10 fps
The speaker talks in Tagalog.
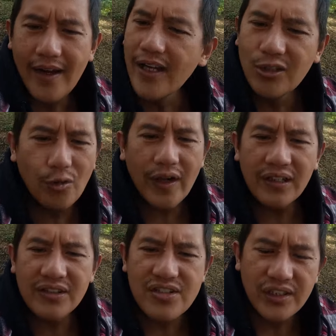the
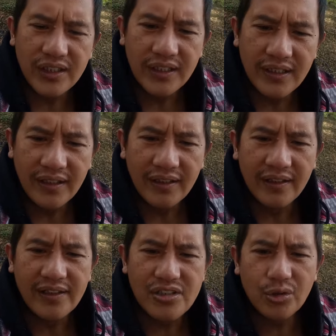ignorance iti
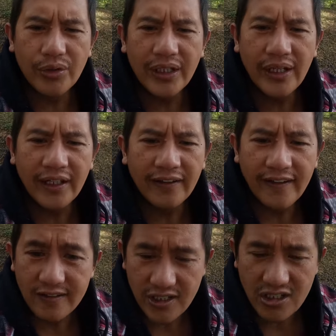history and the
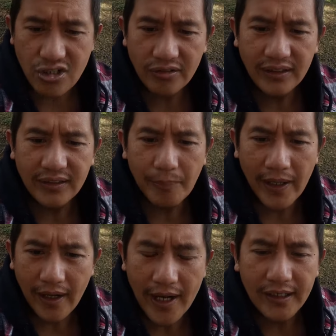rejection iti
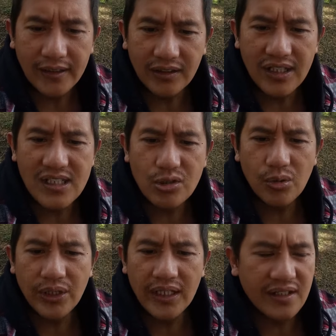panag-adult
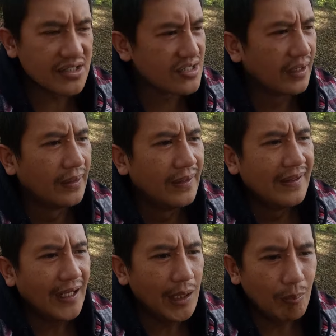history is
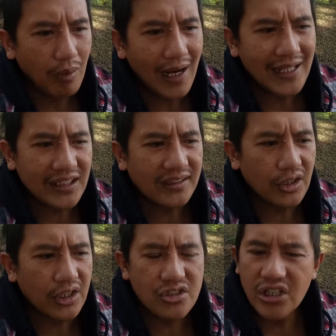a blatant
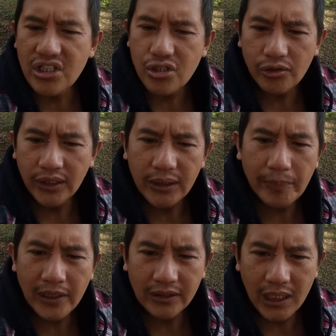rejection iti
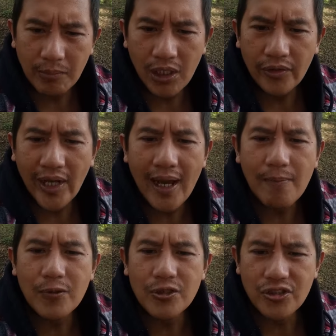panagtrabaho ni
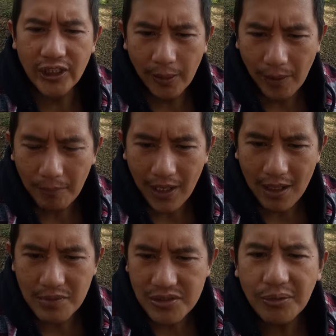Apo Diyos
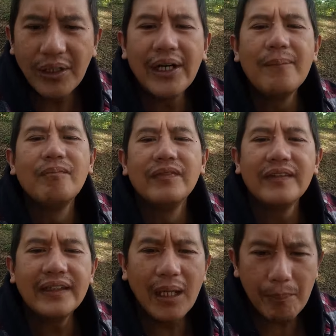tinapalpalabas. So nga,
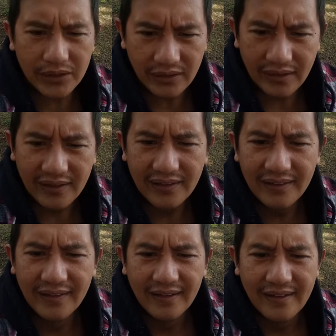napatag
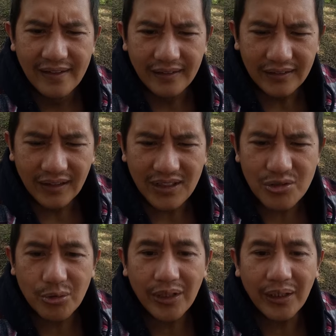iti
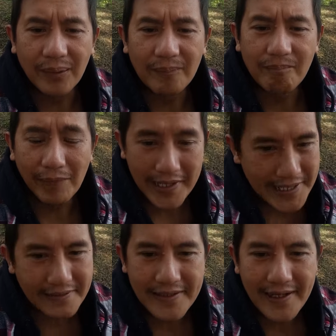history,
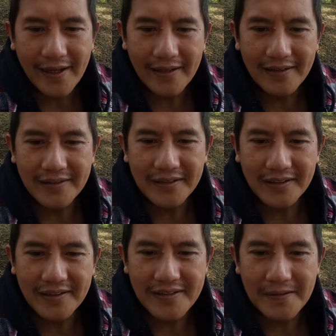mayat nga adali
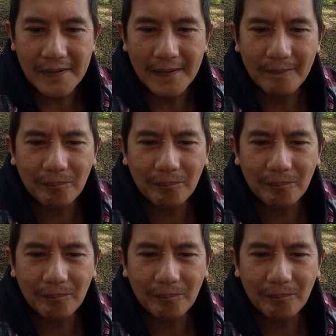iti history.